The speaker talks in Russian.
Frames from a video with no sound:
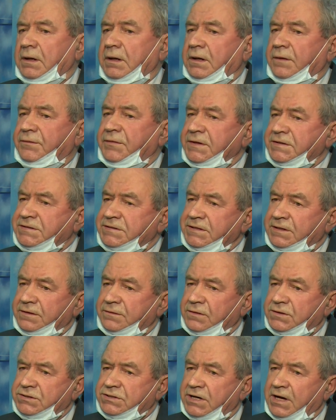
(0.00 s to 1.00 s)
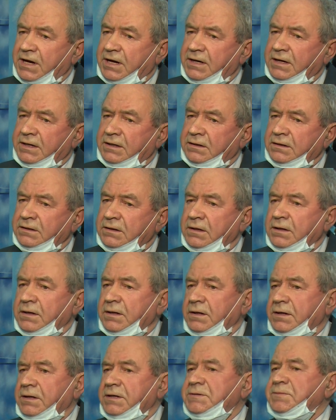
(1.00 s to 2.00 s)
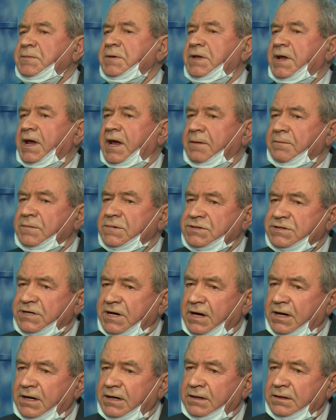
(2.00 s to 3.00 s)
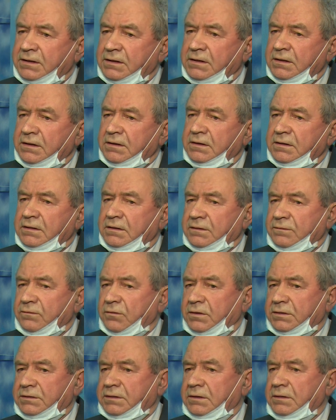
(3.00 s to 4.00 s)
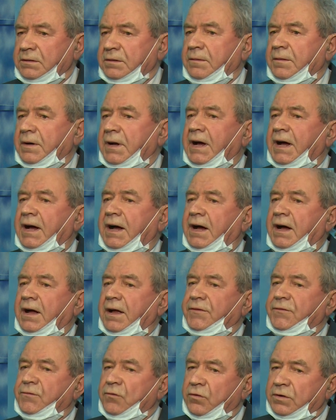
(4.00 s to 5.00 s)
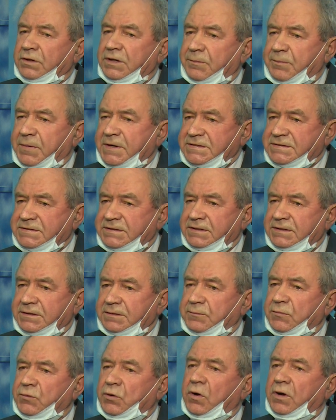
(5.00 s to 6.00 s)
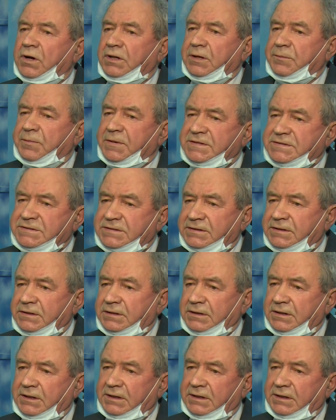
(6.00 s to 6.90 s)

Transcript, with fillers: фиксированного шага, изменяемого шага, вот, двухлопастные, многолопастные.